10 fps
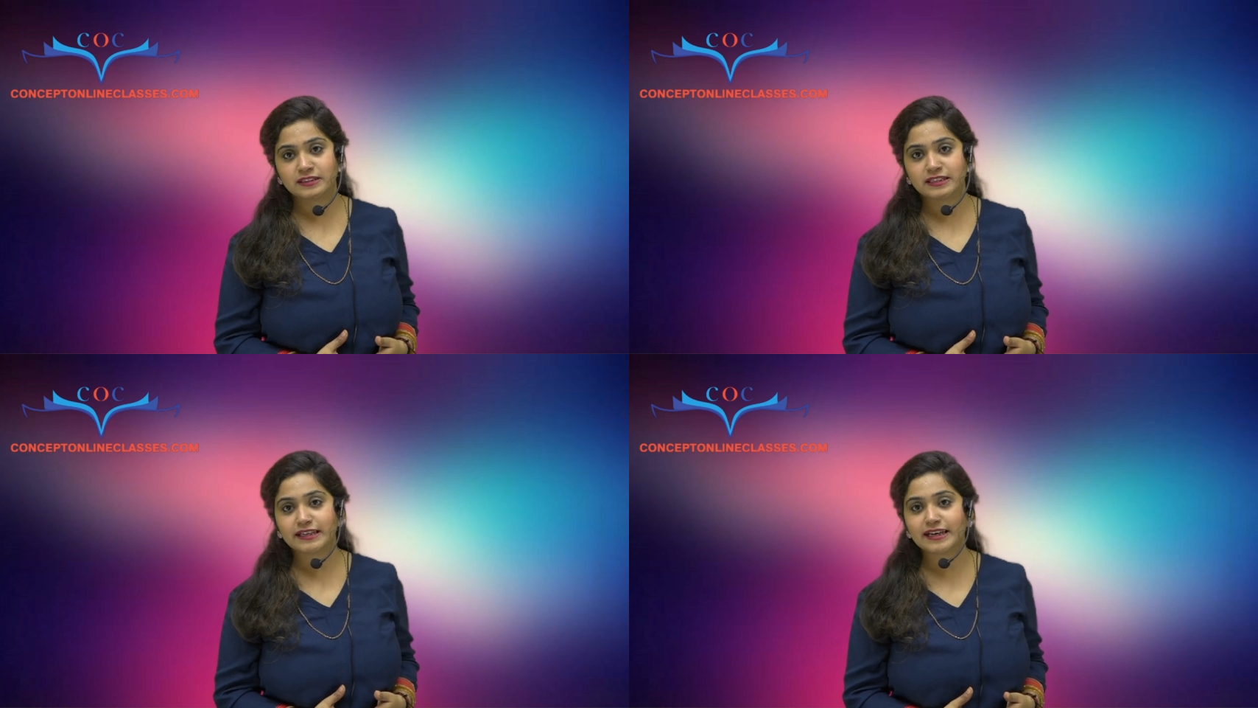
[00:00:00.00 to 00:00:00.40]

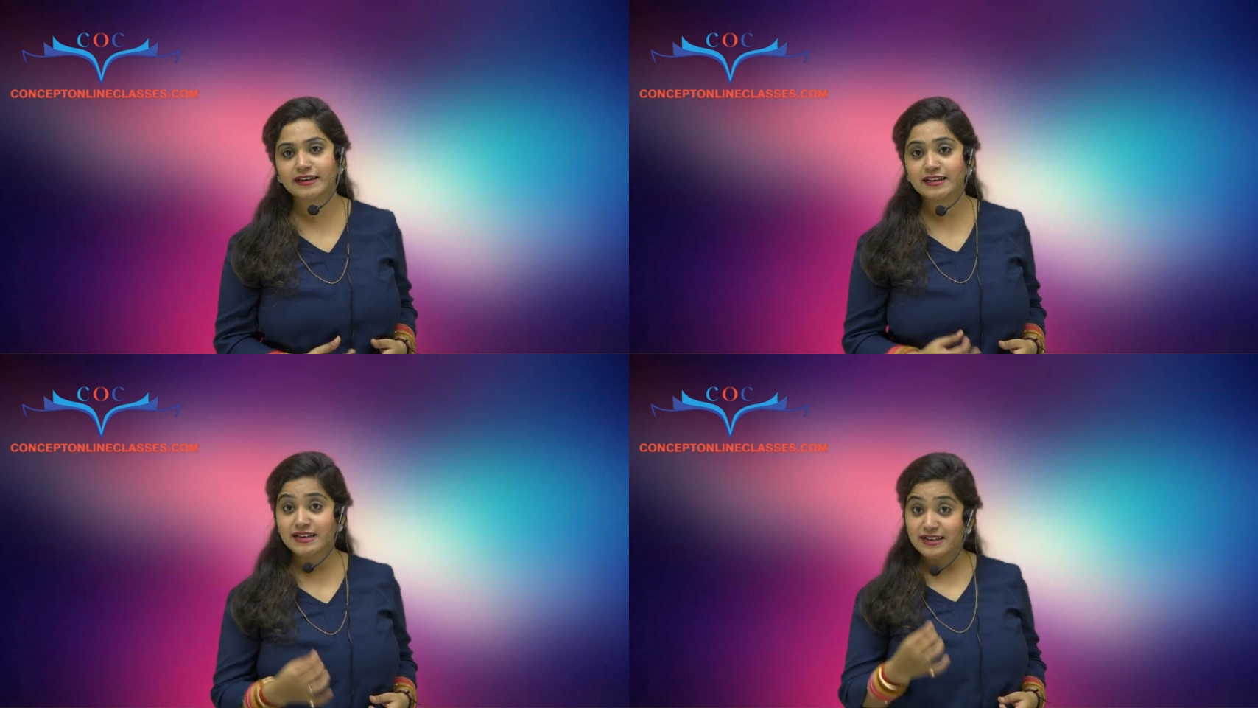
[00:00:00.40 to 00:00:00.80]
ठीक है
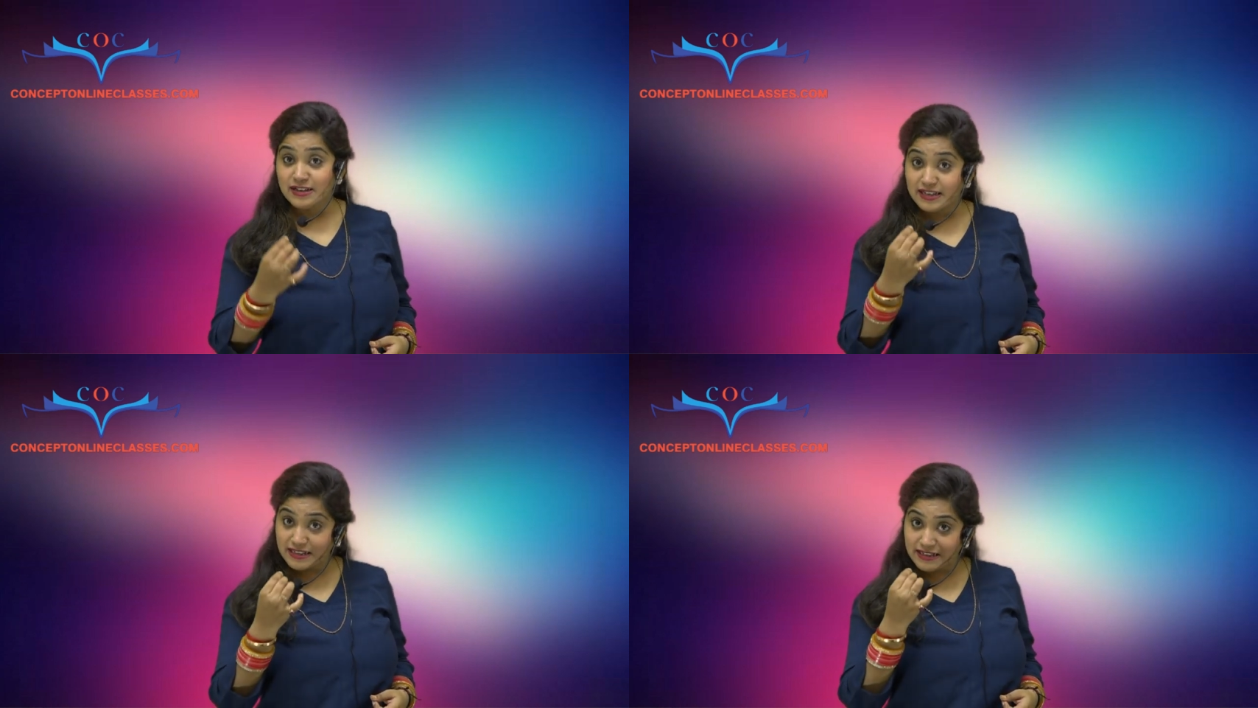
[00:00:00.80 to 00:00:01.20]

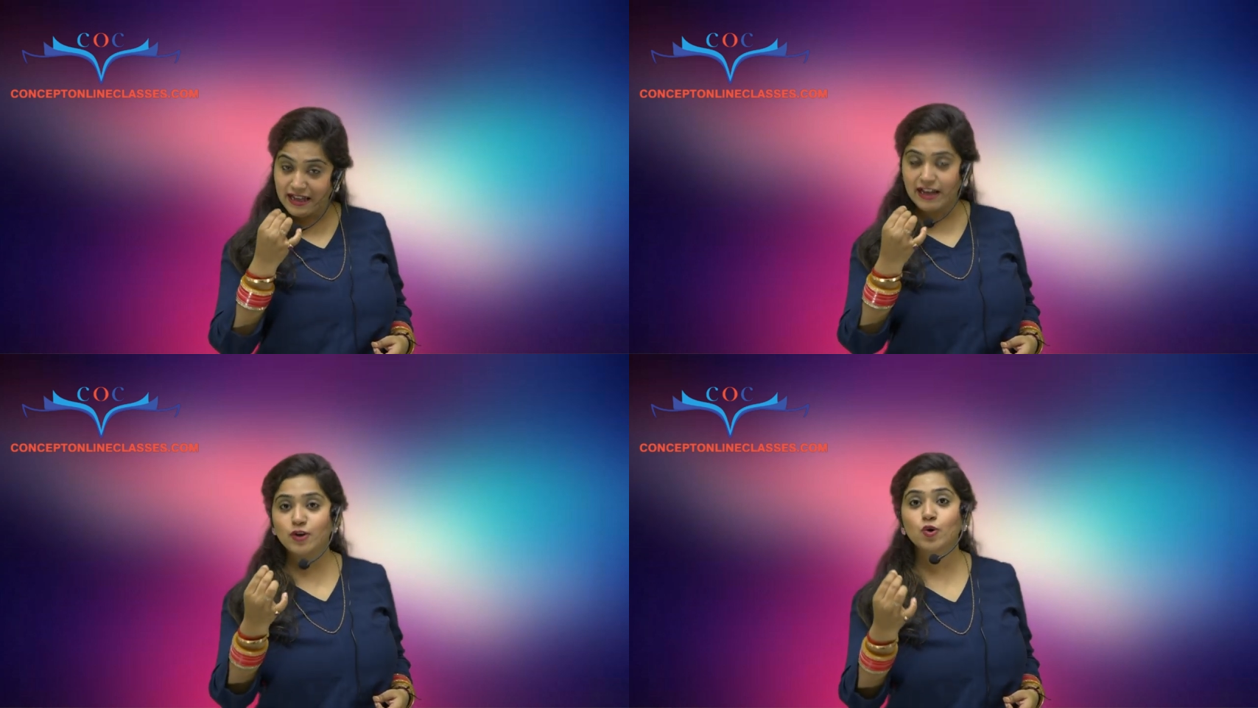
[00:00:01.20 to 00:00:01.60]
इन
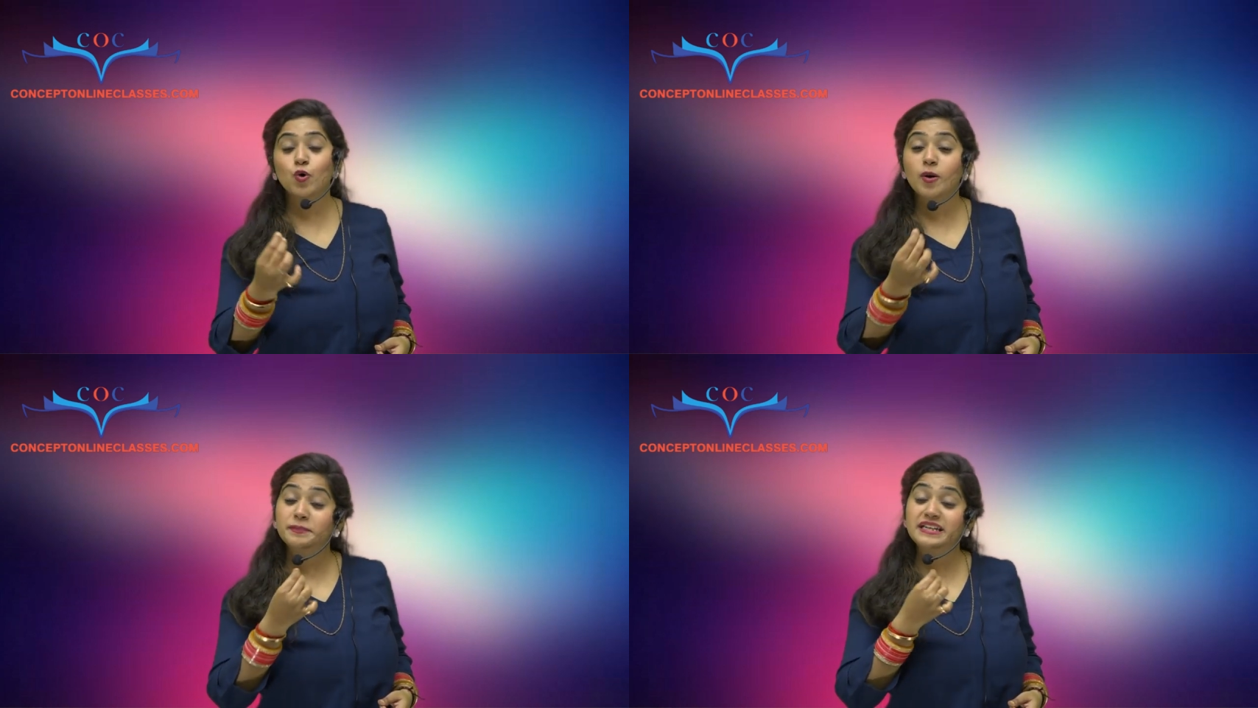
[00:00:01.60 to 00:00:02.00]
लाइनों को
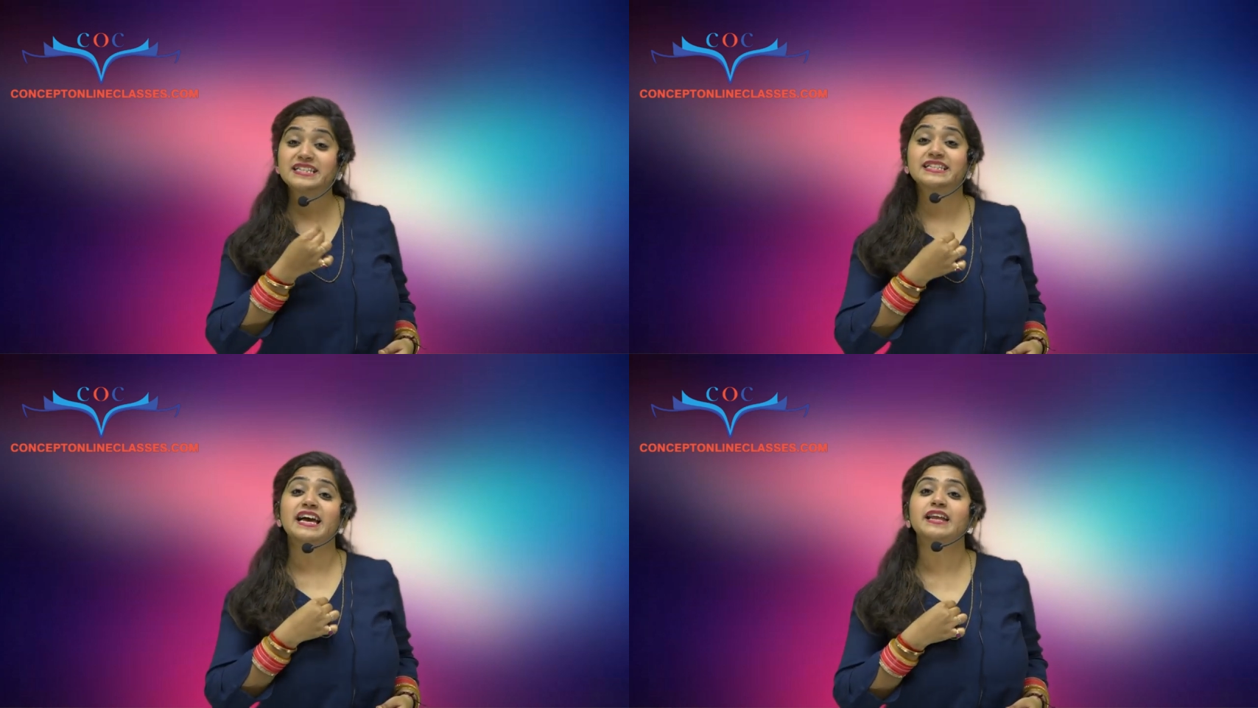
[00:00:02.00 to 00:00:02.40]
अपने
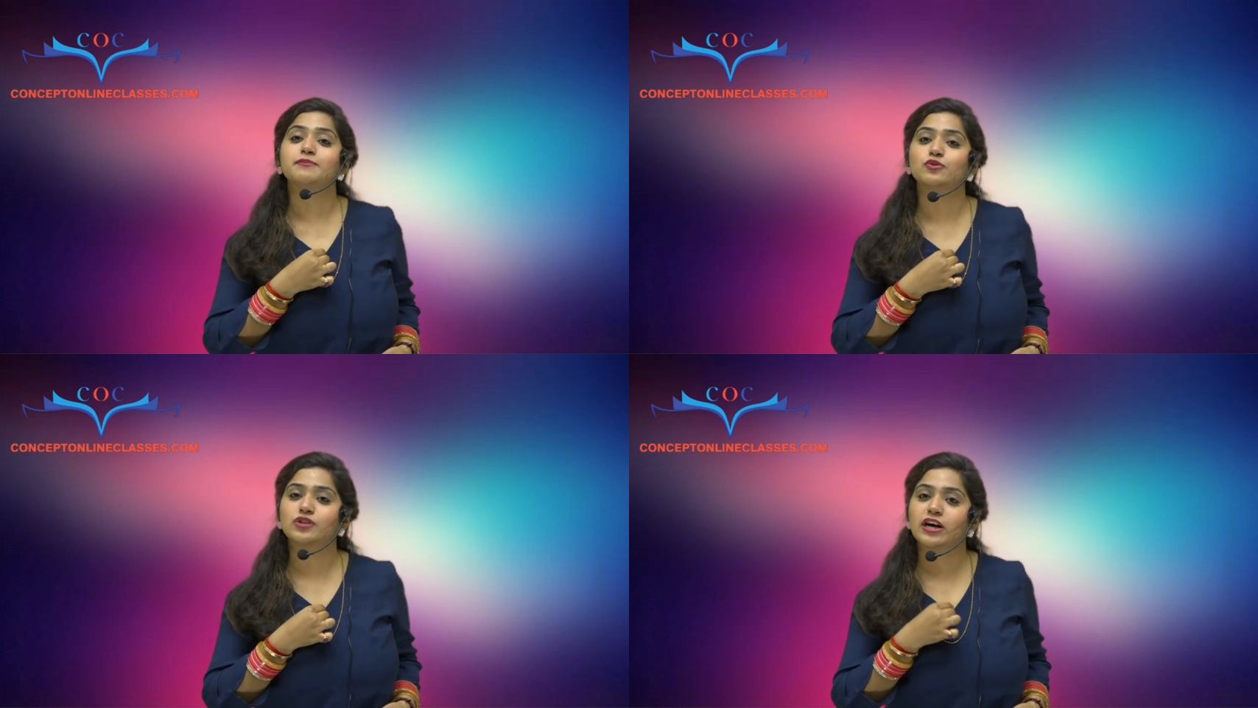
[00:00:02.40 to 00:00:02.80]
जहन
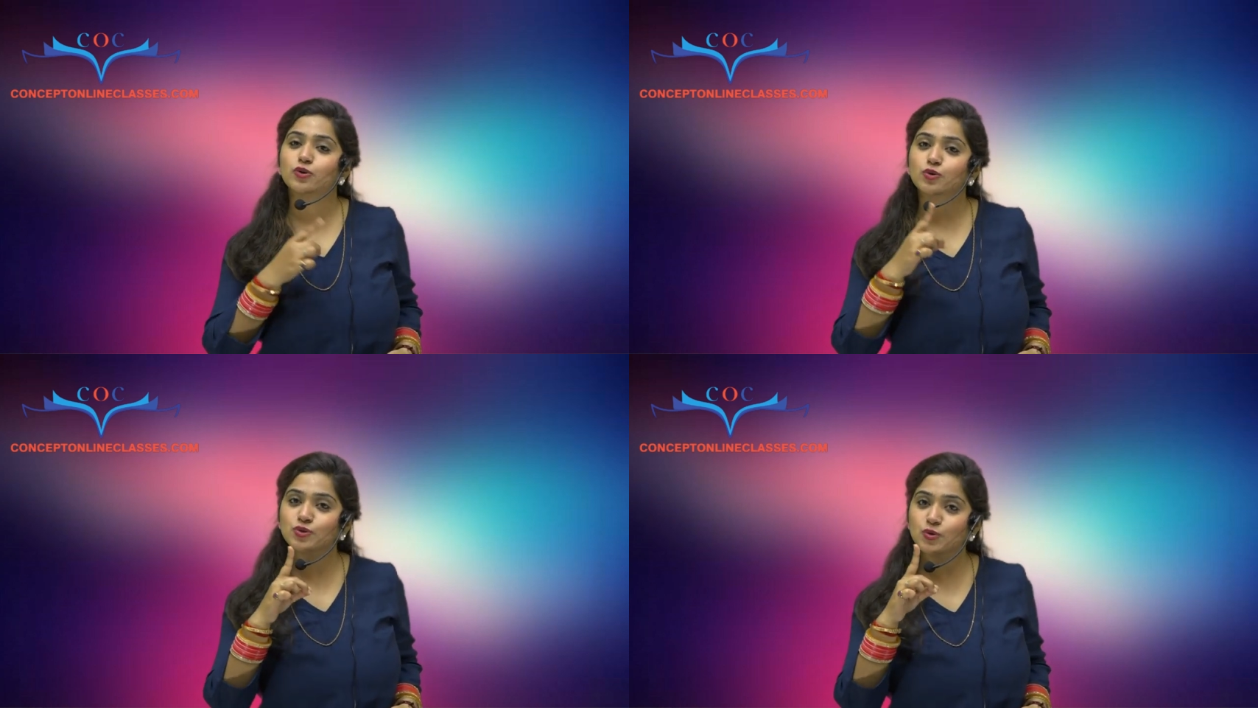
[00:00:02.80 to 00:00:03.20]
में उतारो